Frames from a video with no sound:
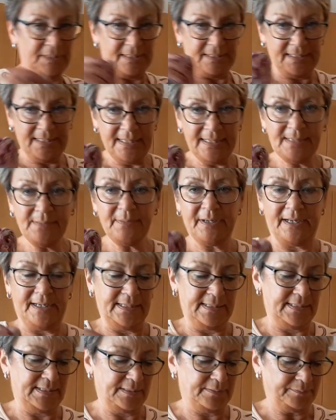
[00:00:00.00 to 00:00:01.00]
mit diesem
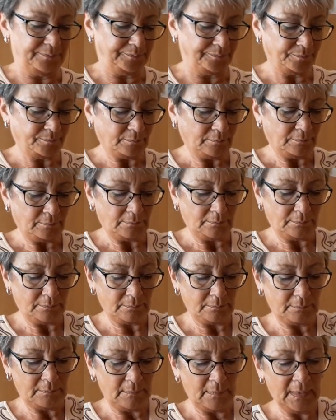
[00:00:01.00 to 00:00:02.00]
Rest
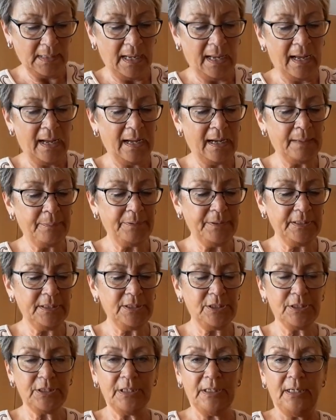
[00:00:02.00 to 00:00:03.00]
habe
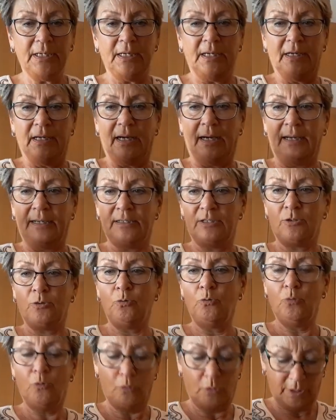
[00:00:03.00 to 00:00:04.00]
ich ein
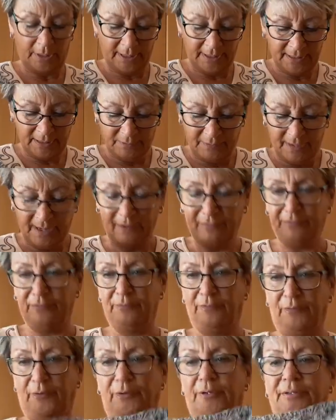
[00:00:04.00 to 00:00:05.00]
Tuch
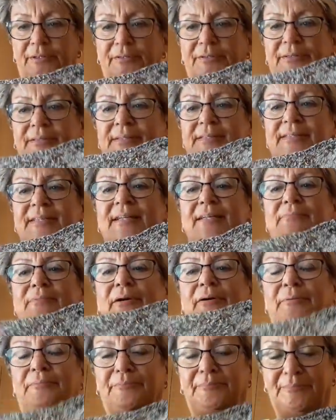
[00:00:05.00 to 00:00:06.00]
entwerfen wollen,
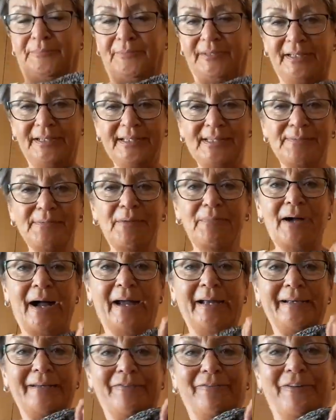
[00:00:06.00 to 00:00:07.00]
selber. Dann ist mir aber
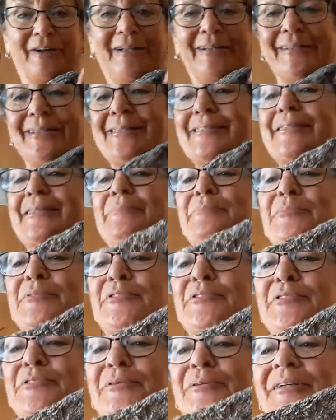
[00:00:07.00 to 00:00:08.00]
eingefallen, das gibt
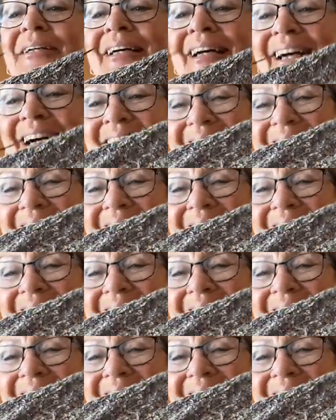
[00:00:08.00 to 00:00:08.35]
es schon.